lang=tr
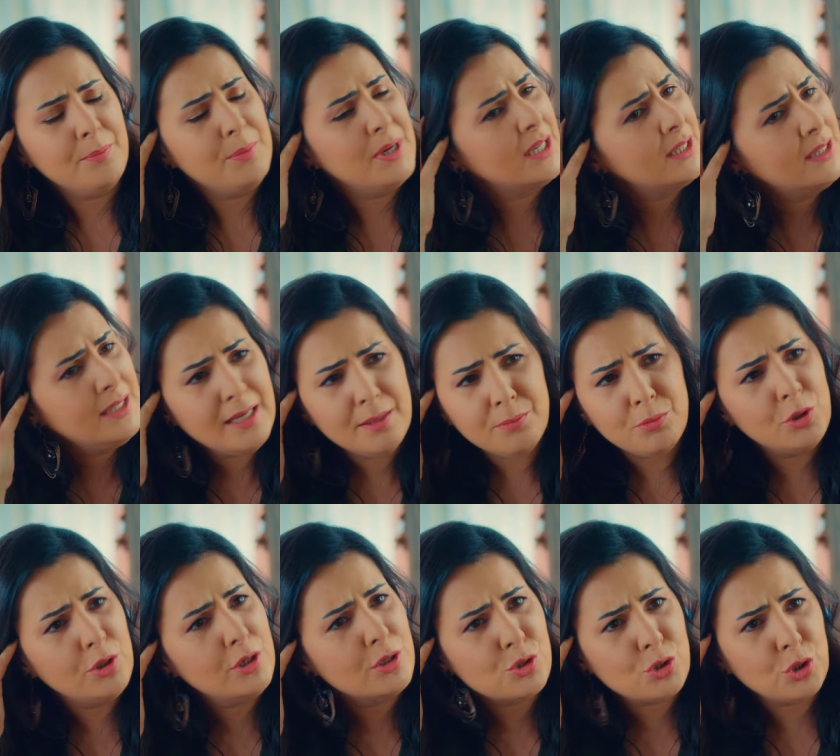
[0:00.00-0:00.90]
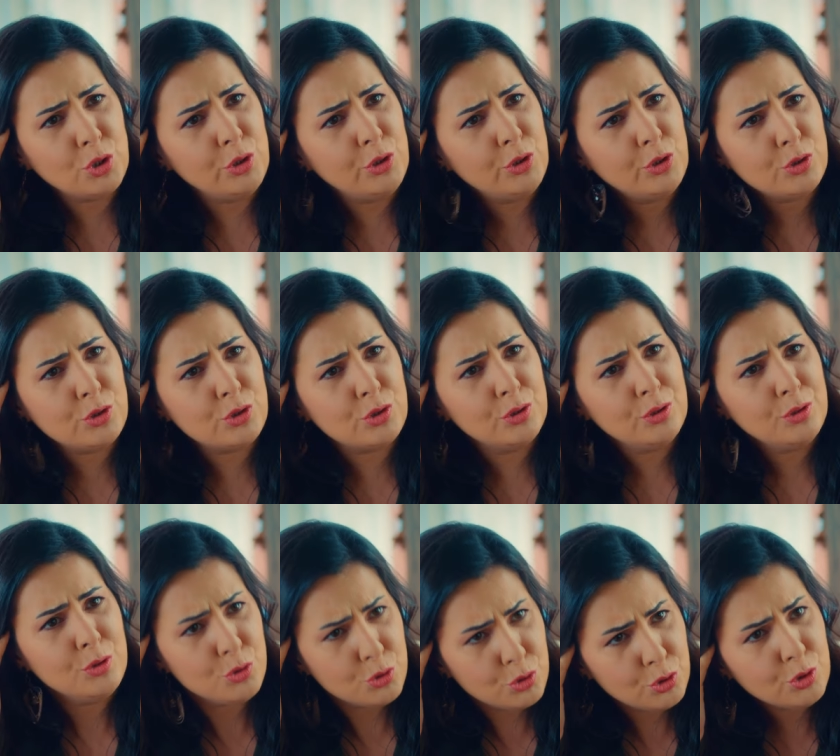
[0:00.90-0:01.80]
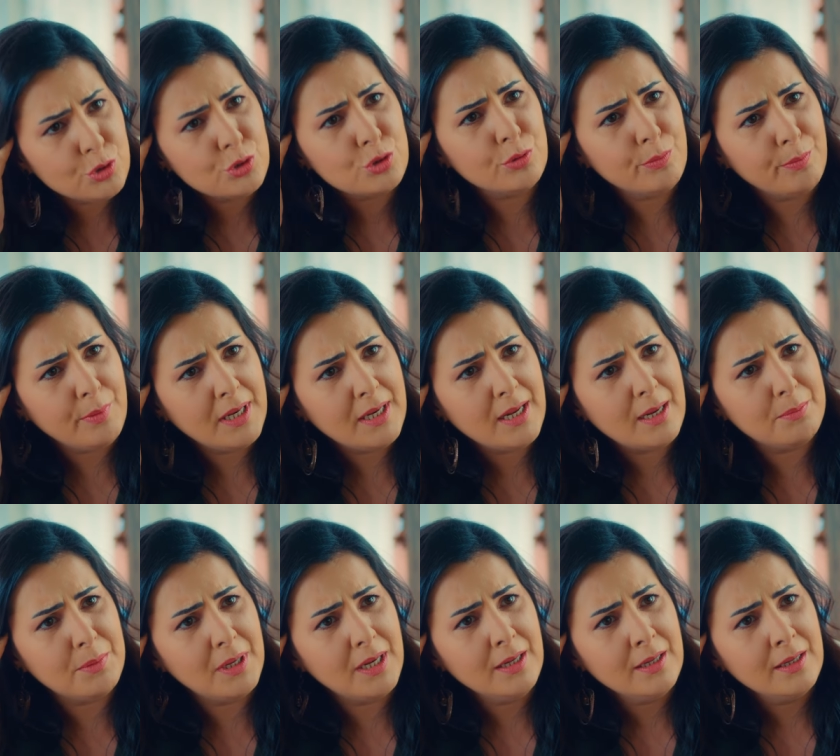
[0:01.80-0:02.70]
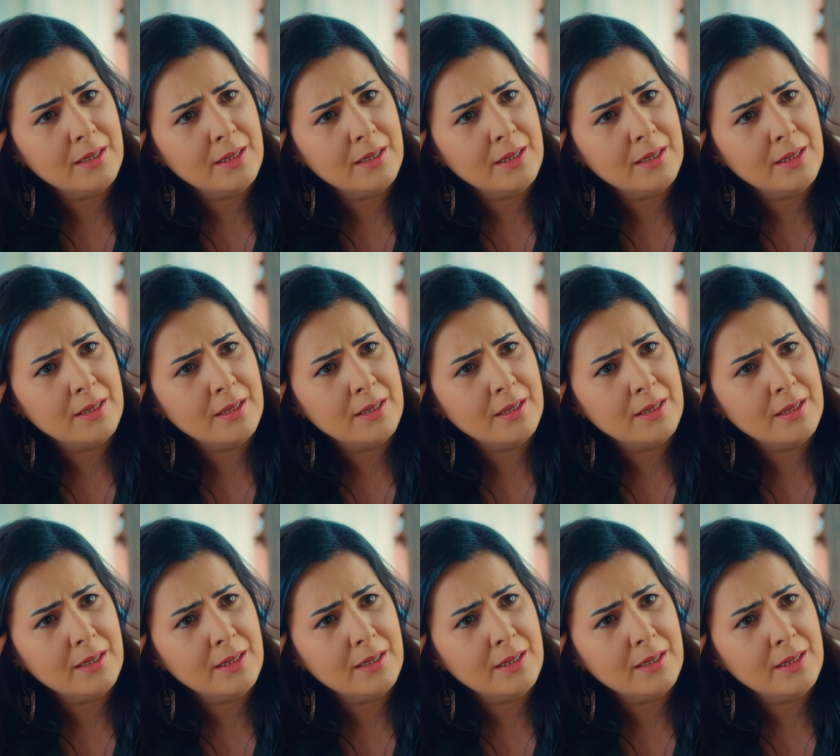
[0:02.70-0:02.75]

Bak niye böyle söylüyorsun? Üzüyorsun beni ama.